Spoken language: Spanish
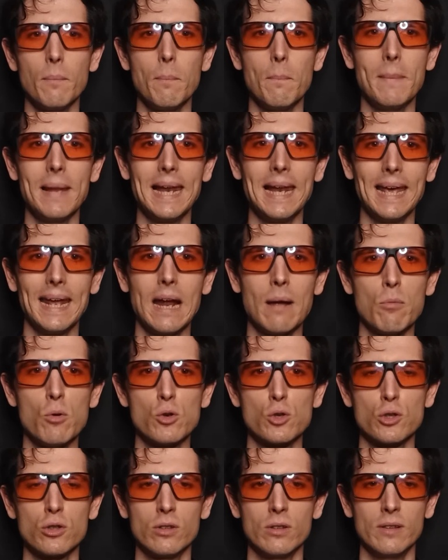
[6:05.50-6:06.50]

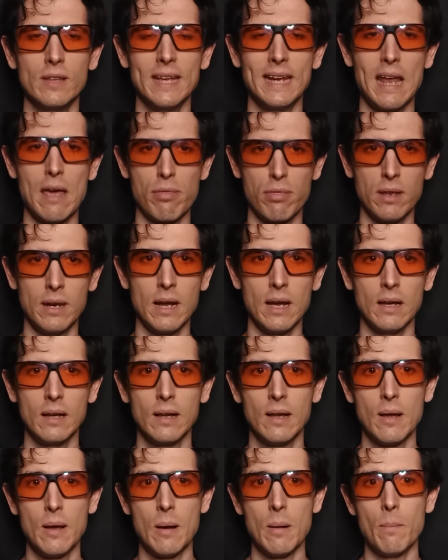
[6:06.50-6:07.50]
miligramos de niacina
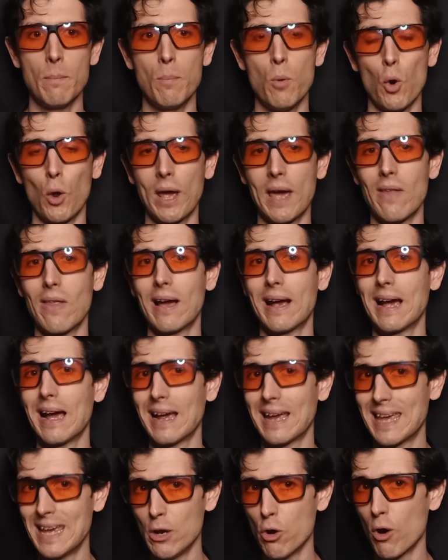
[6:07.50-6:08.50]
por cada
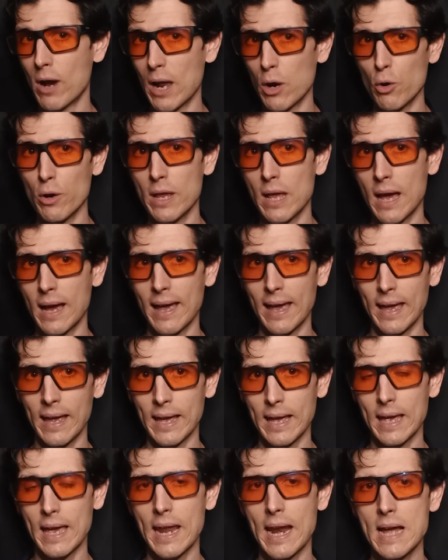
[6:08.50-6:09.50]
kilocaloría que
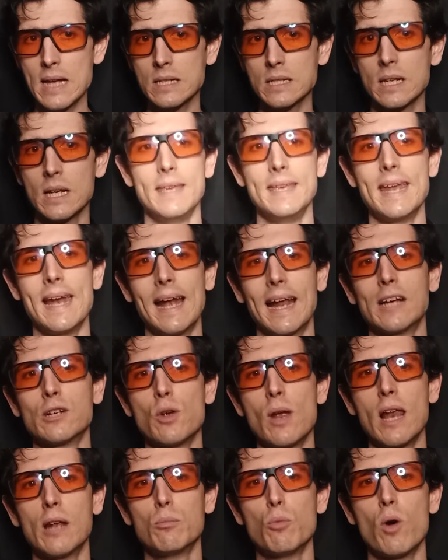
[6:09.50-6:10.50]
ingieras. Y en el
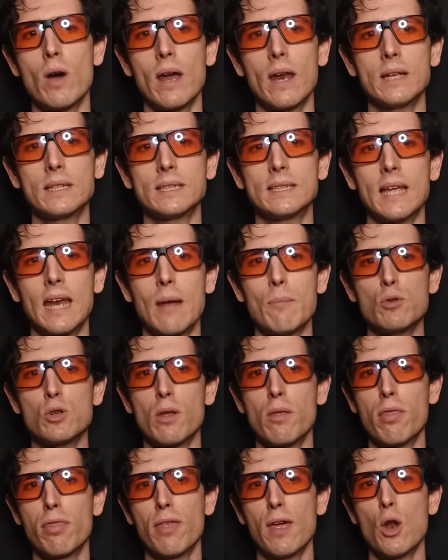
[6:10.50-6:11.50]
caso de las mujeres
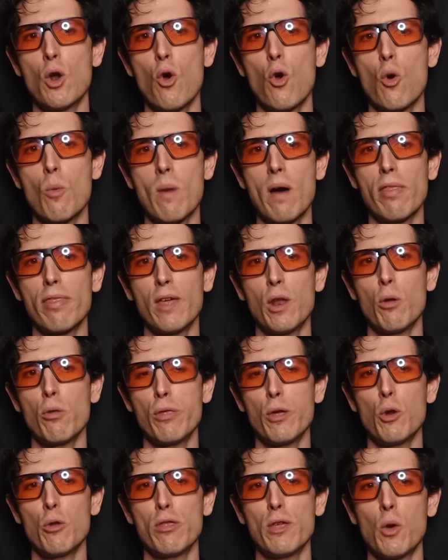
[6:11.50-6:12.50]
estaríamos en
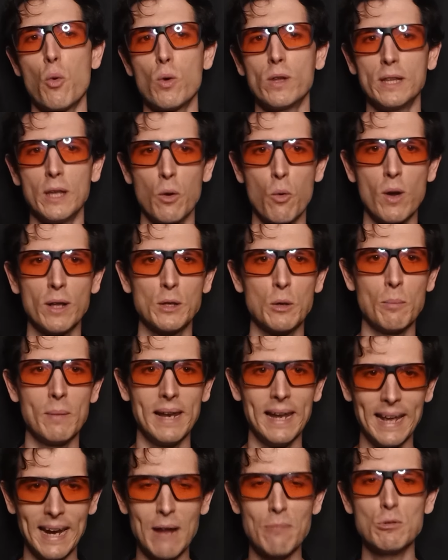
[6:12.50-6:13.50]
0,0054
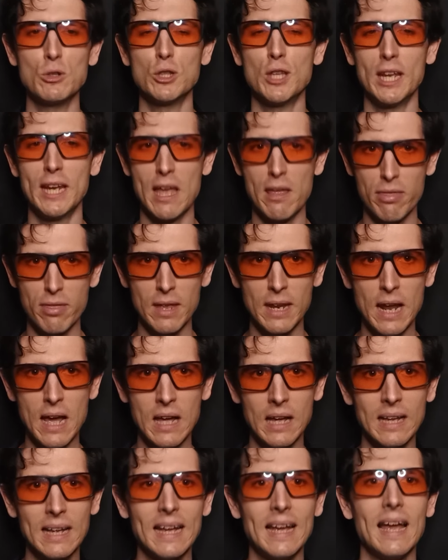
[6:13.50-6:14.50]
miligramos de
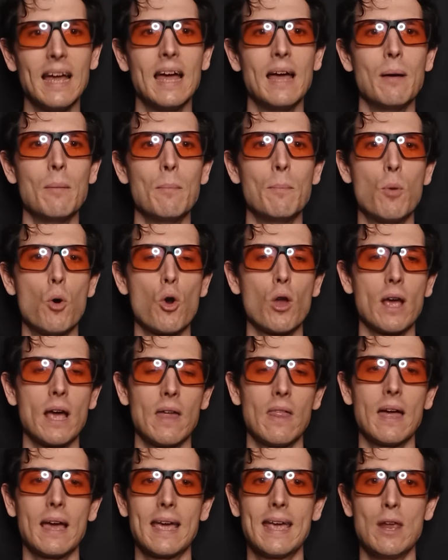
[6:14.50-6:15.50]
niacina por
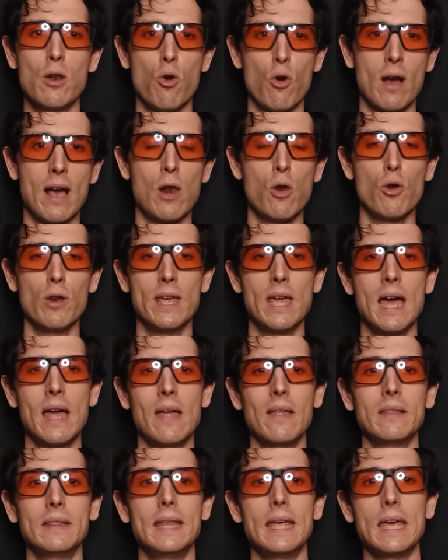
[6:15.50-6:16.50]
cada
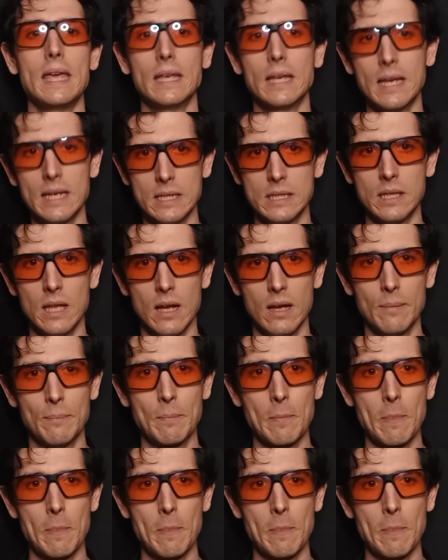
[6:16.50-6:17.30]
kilocaloría de ingesta.